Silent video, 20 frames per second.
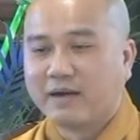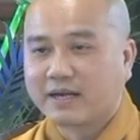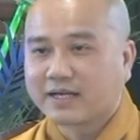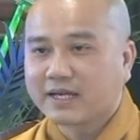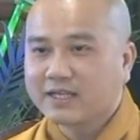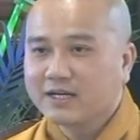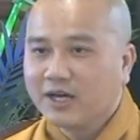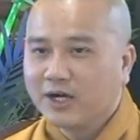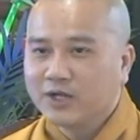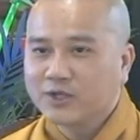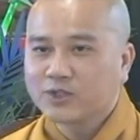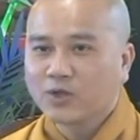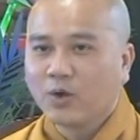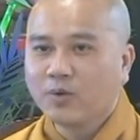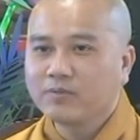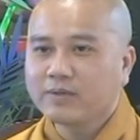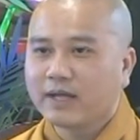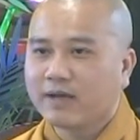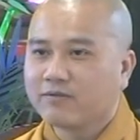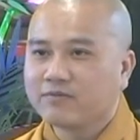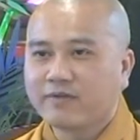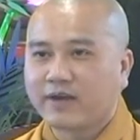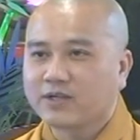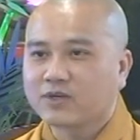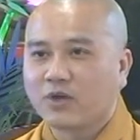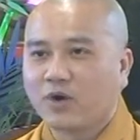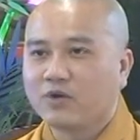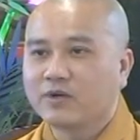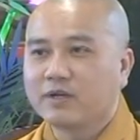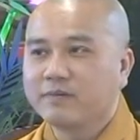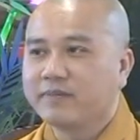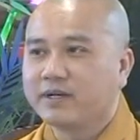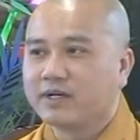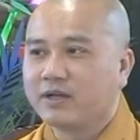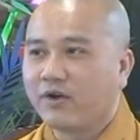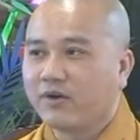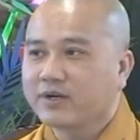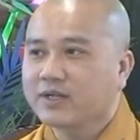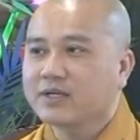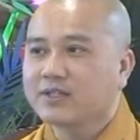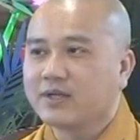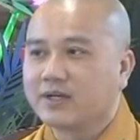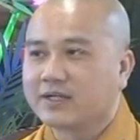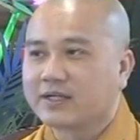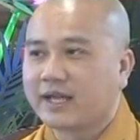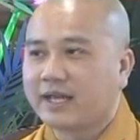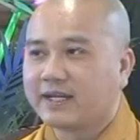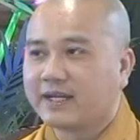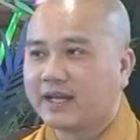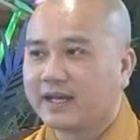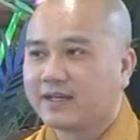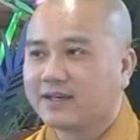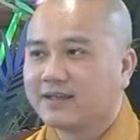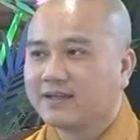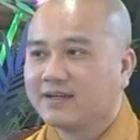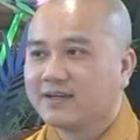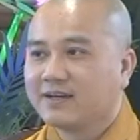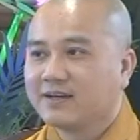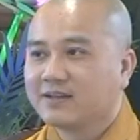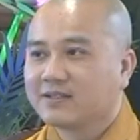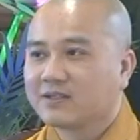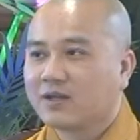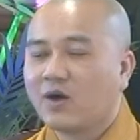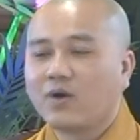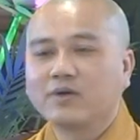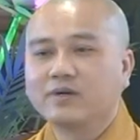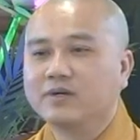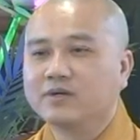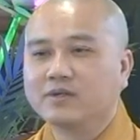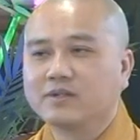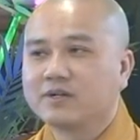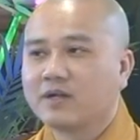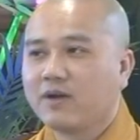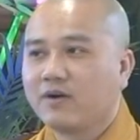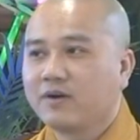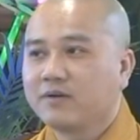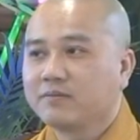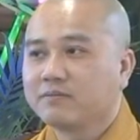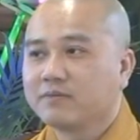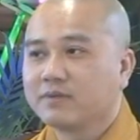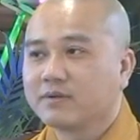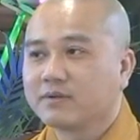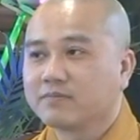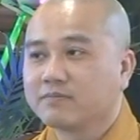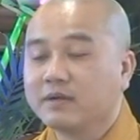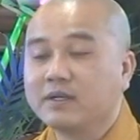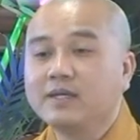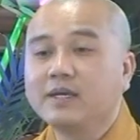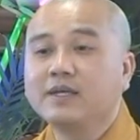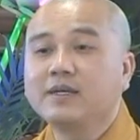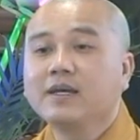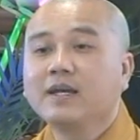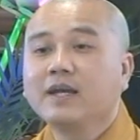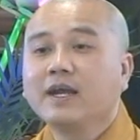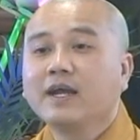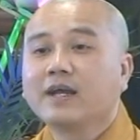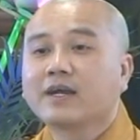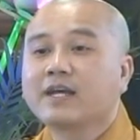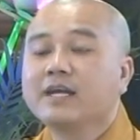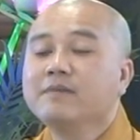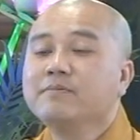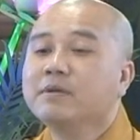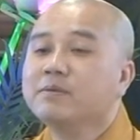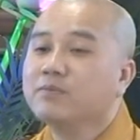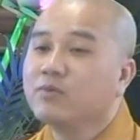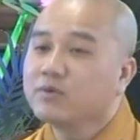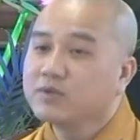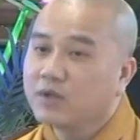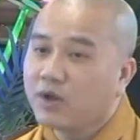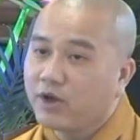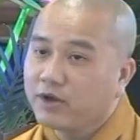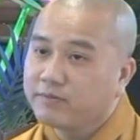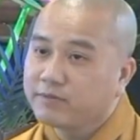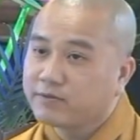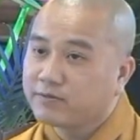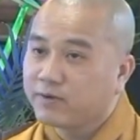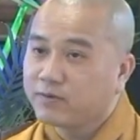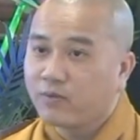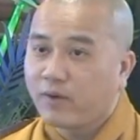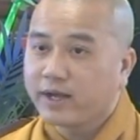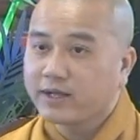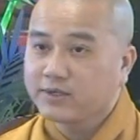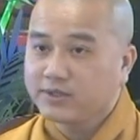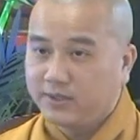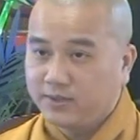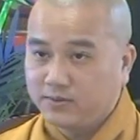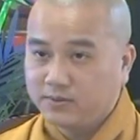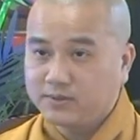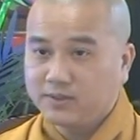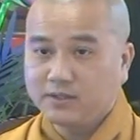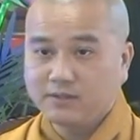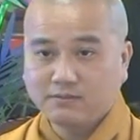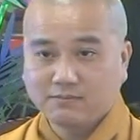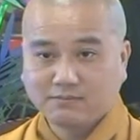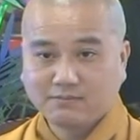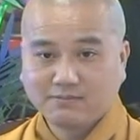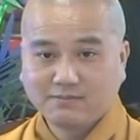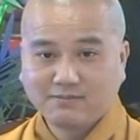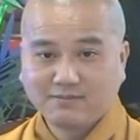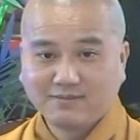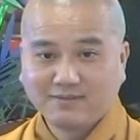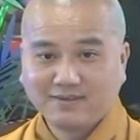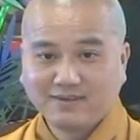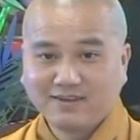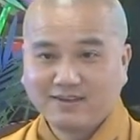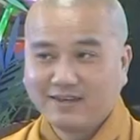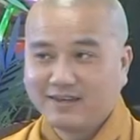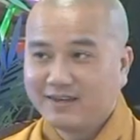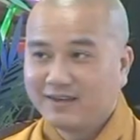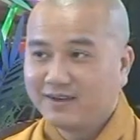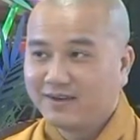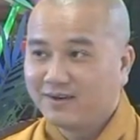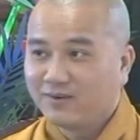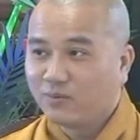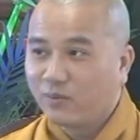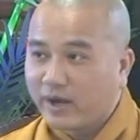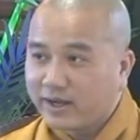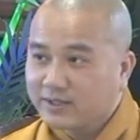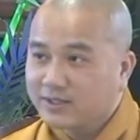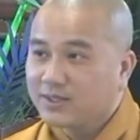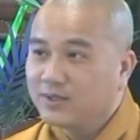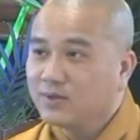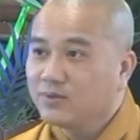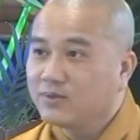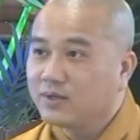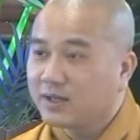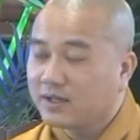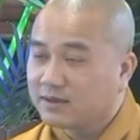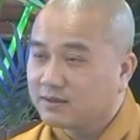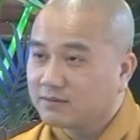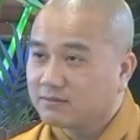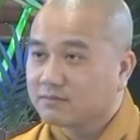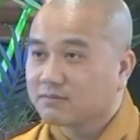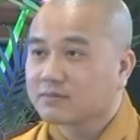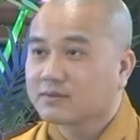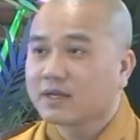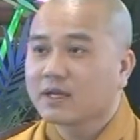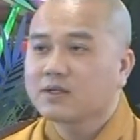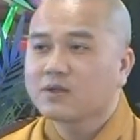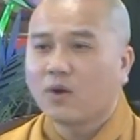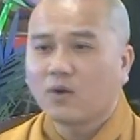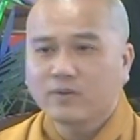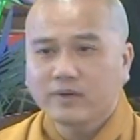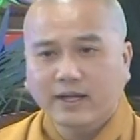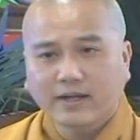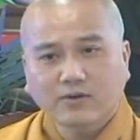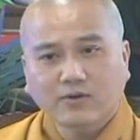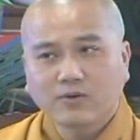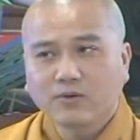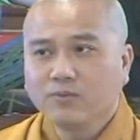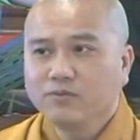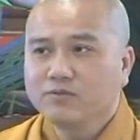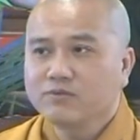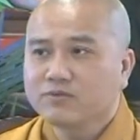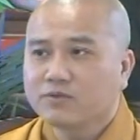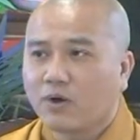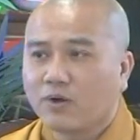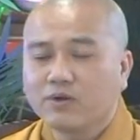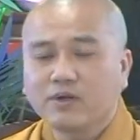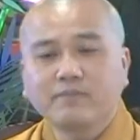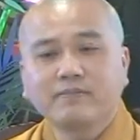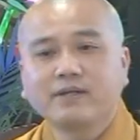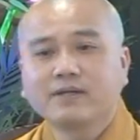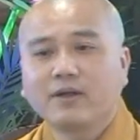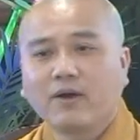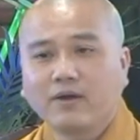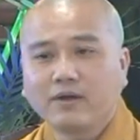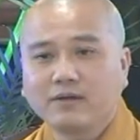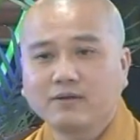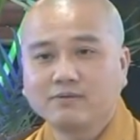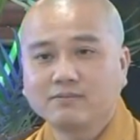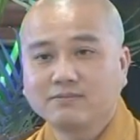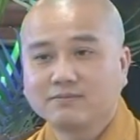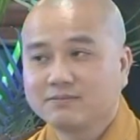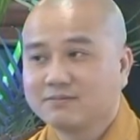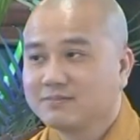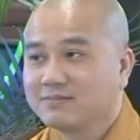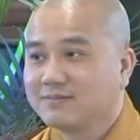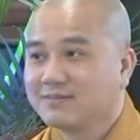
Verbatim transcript: Mà cái nơi chốn này không phải chỗ để mình nói cái chuyện này nè, thôi đừng có nói. Bởi vì khi mình muốn nói mình phải quán chiếu chứ. Quán chiếu là cái chỗ này có đúng chỗ để mình nói không,